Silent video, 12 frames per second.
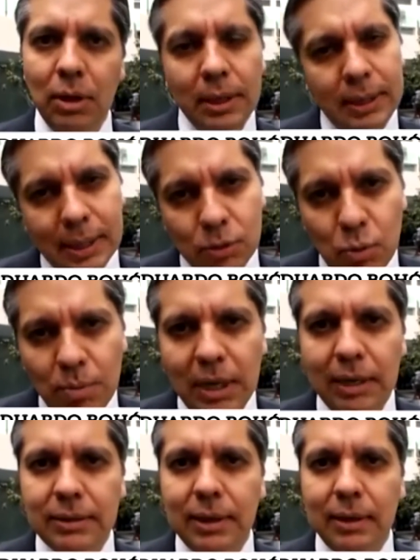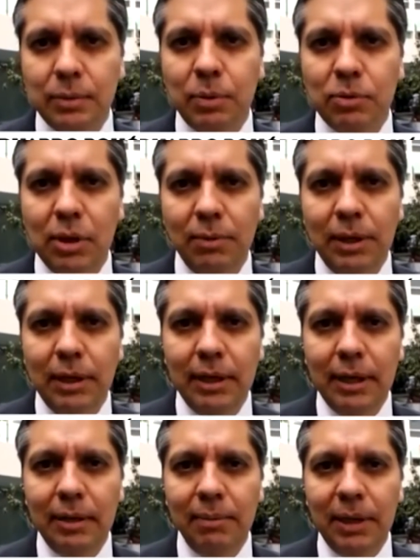ese momento de hartazgo mm, mm.